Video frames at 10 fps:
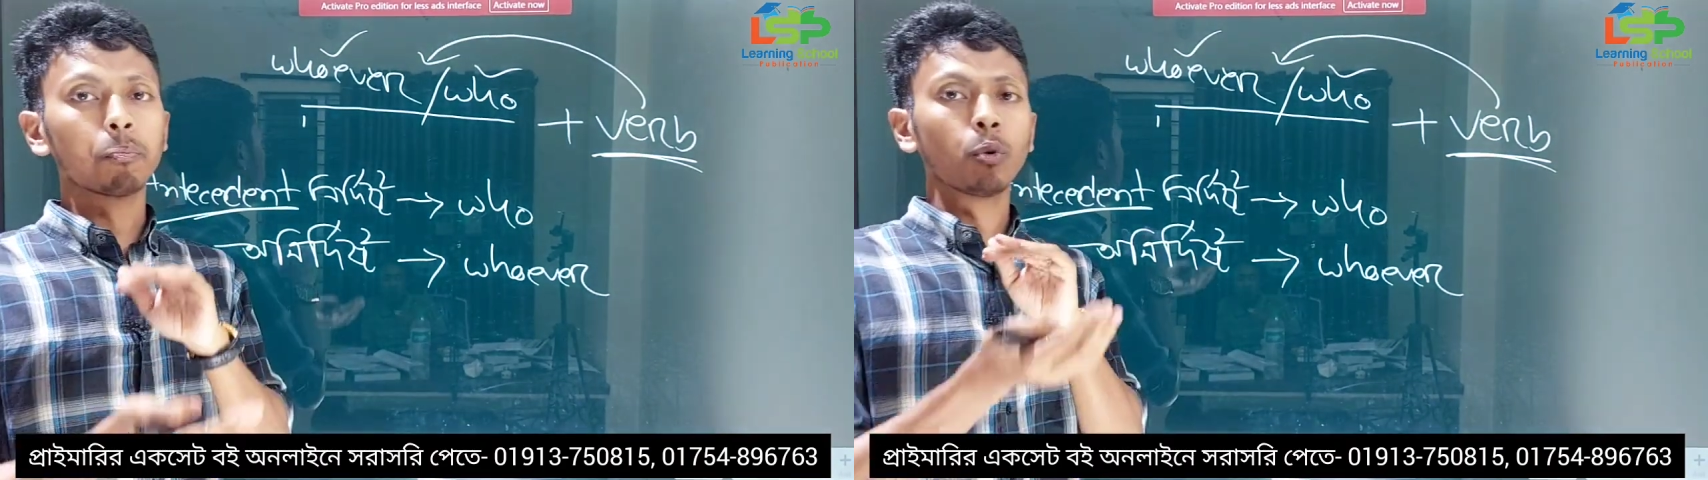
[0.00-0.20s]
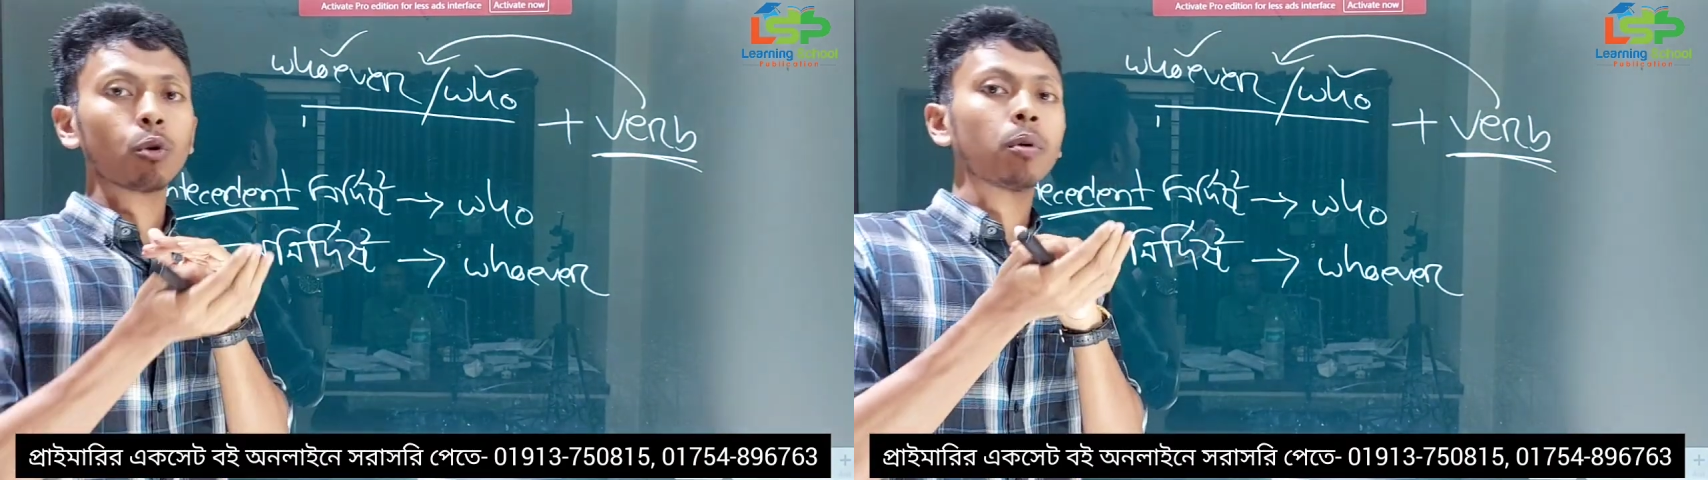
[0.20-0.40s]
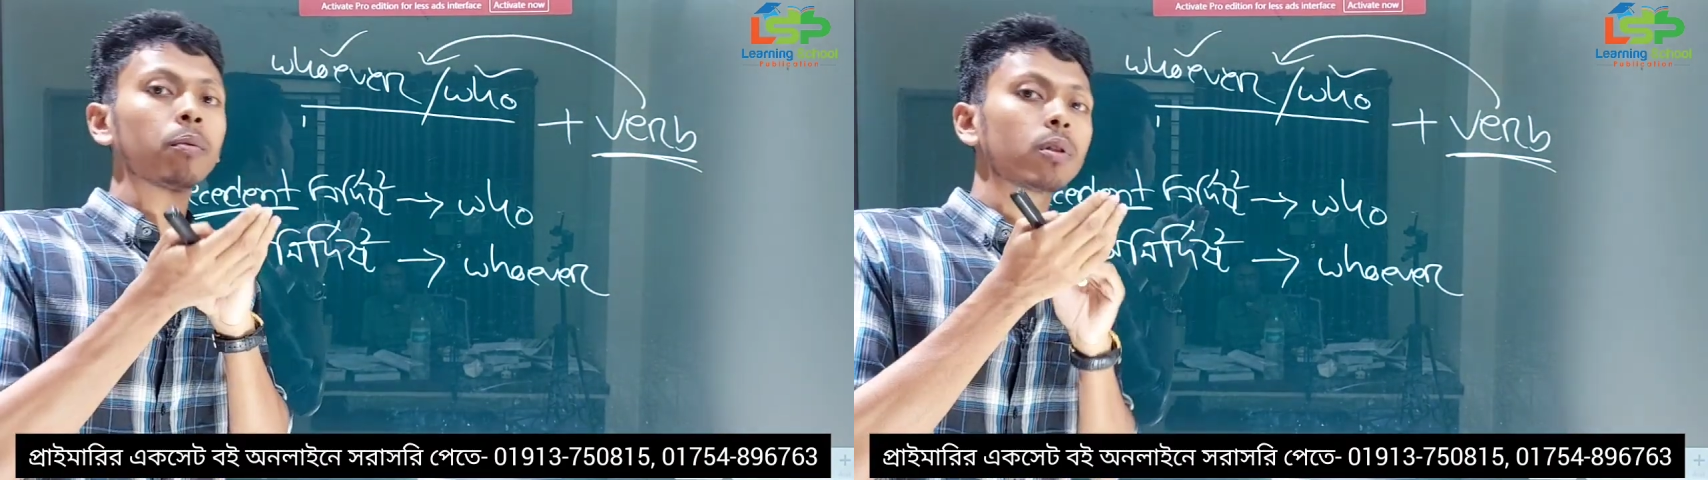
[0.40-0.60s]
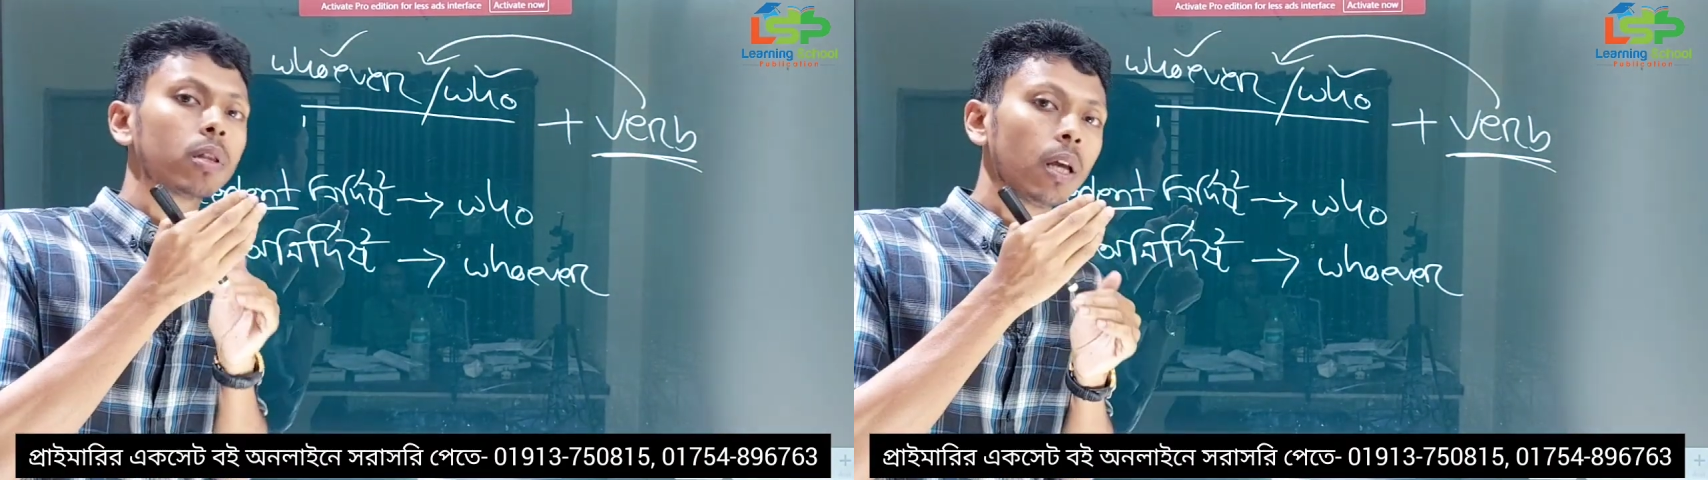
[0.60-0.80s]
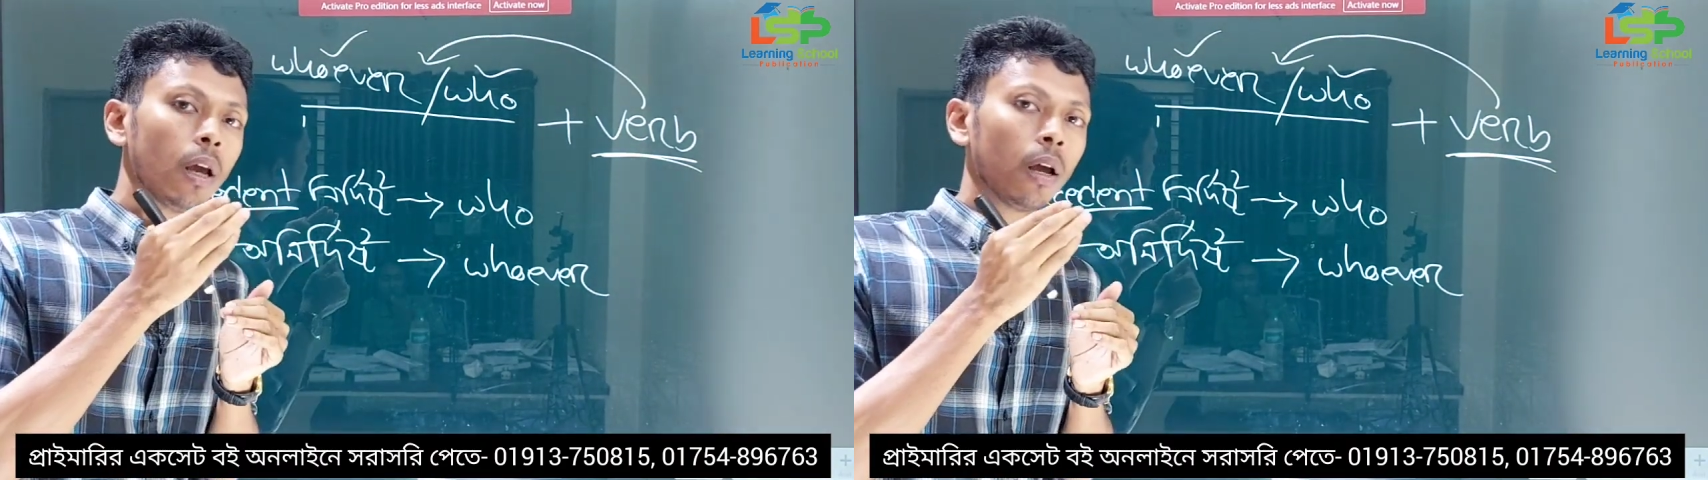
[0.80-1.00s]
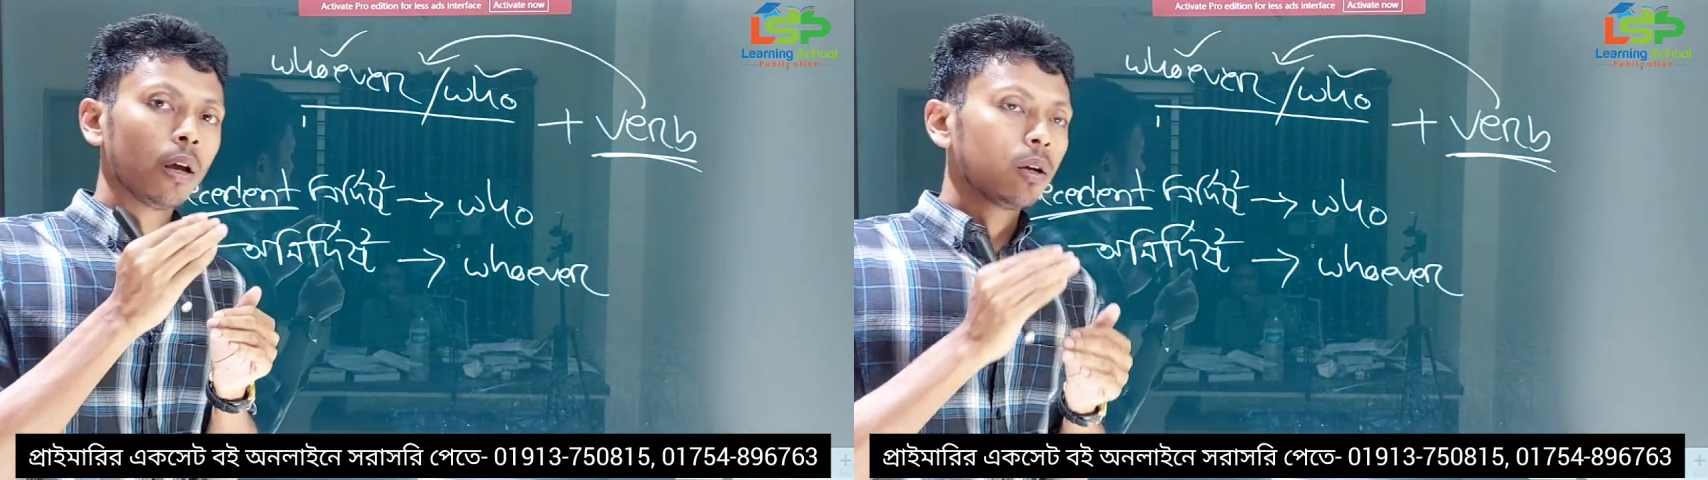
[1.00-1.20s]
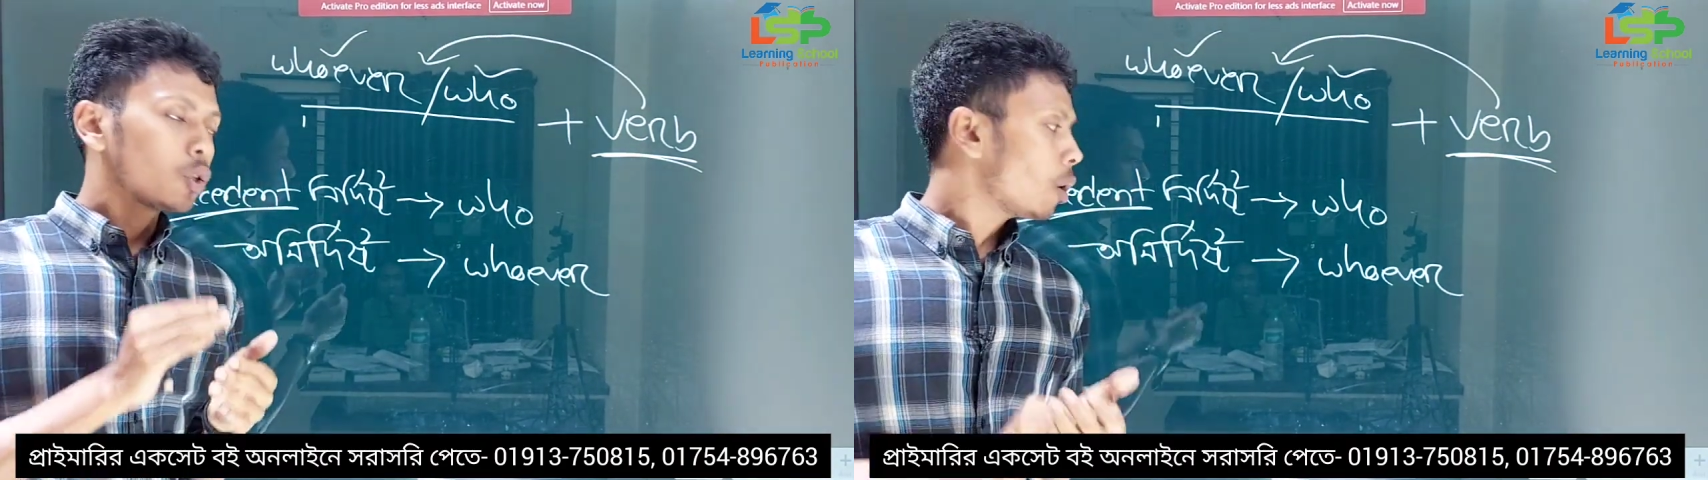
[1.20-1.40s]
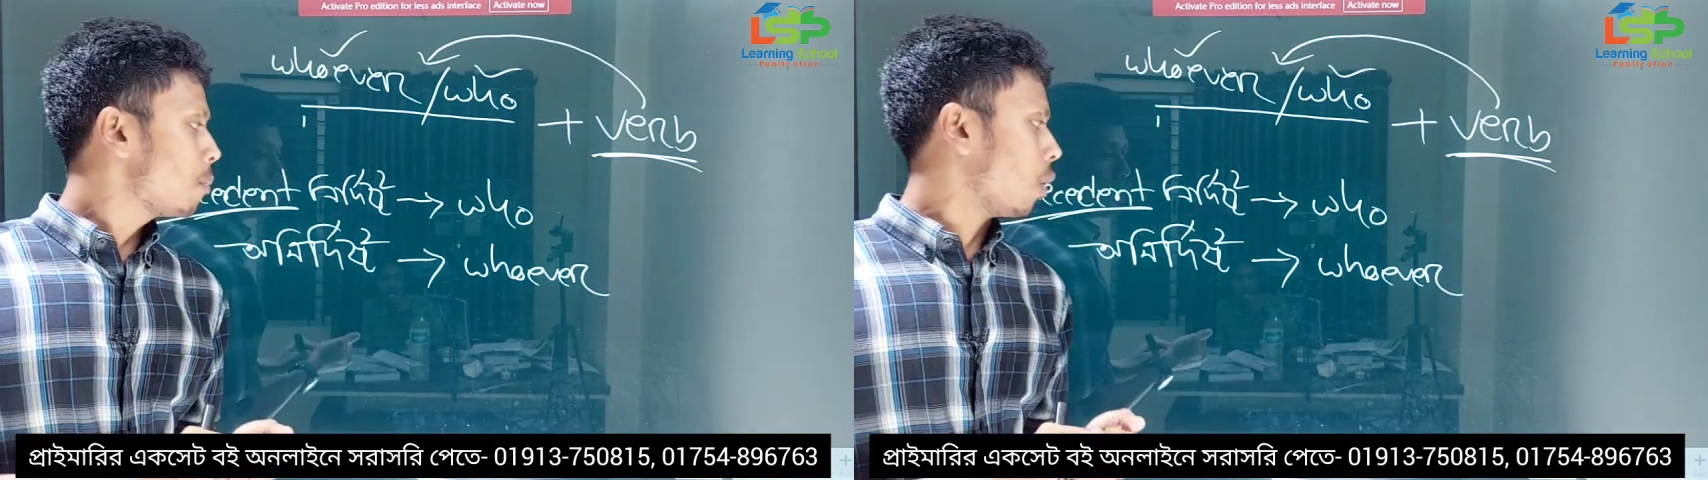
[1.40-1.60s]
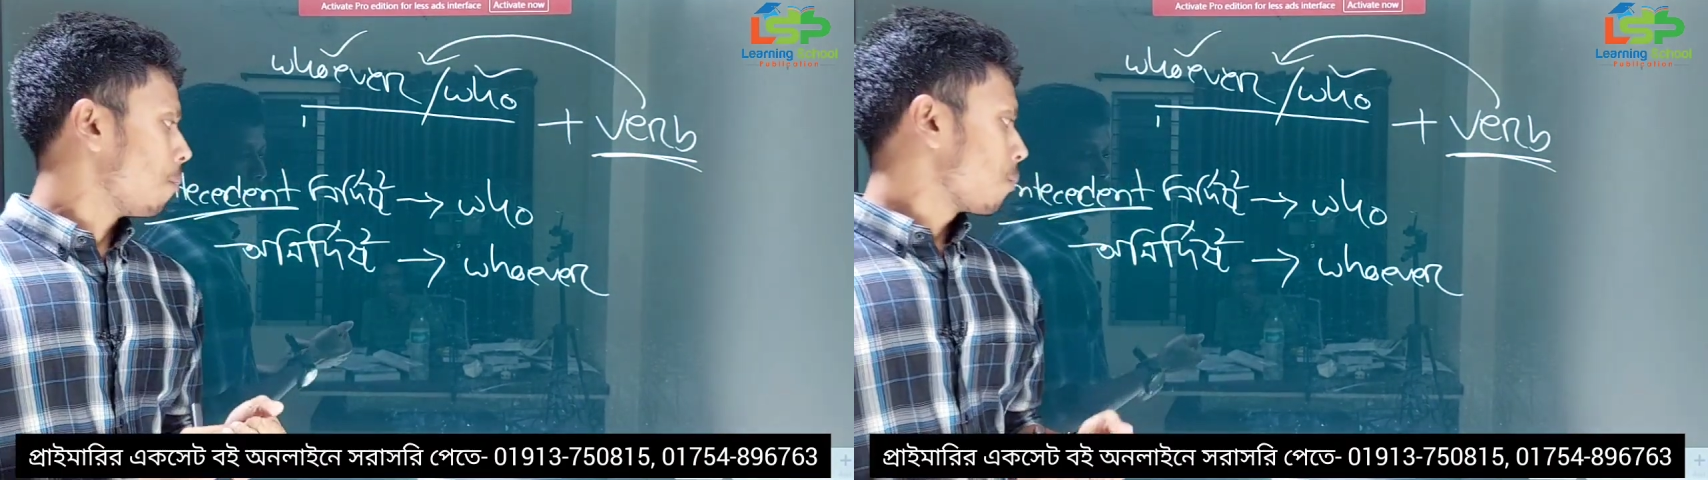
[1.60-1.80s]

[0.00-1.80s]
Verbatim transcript: পূর্ববর্তী শব্দ